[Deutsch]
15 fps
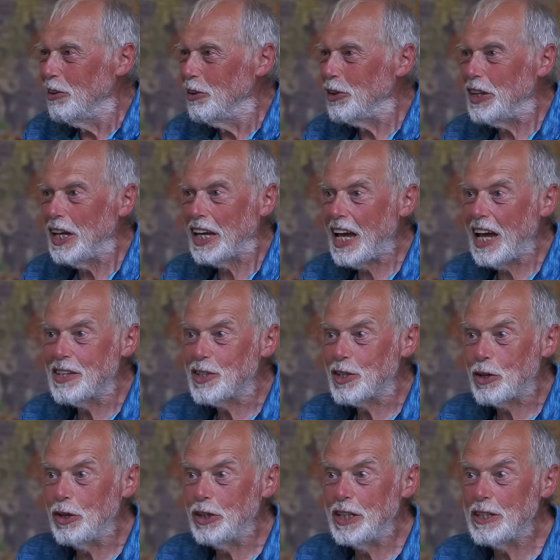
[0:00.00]
Und der
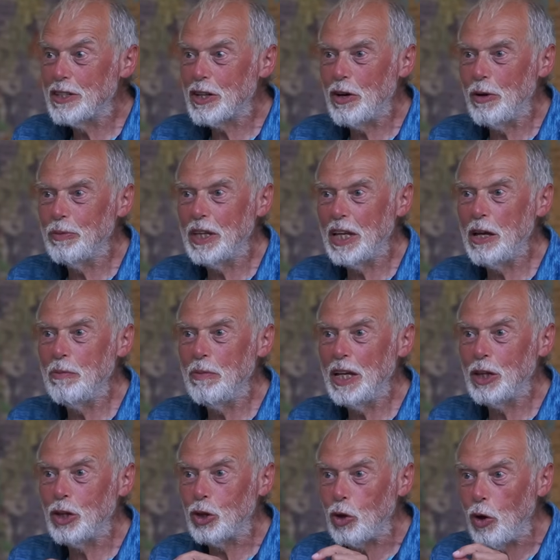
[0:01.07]
Geist Gottes kommt
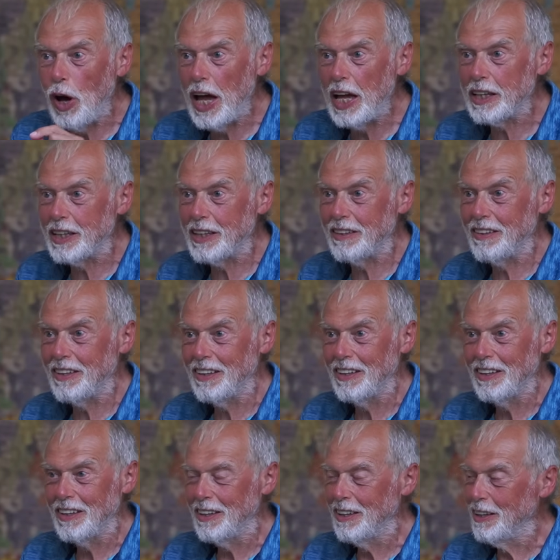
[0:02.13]
immer dort,
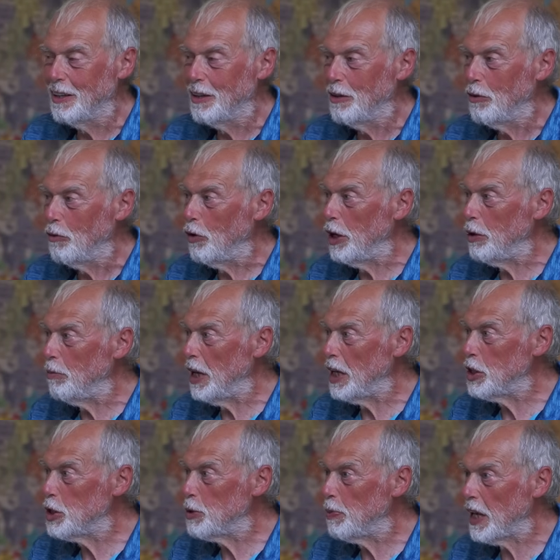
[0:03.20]
wo ein
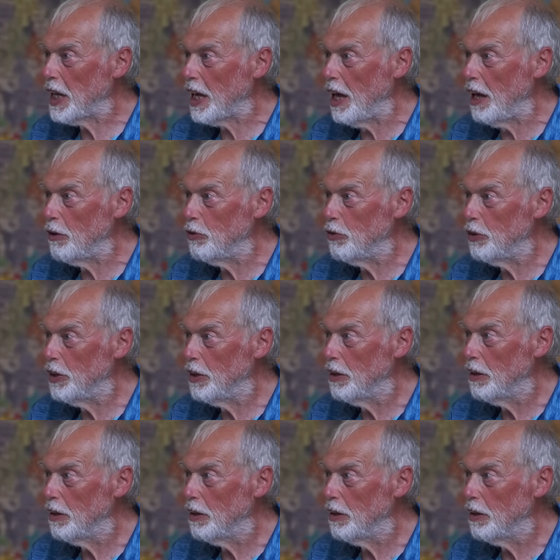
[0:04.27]
Mensch begreift,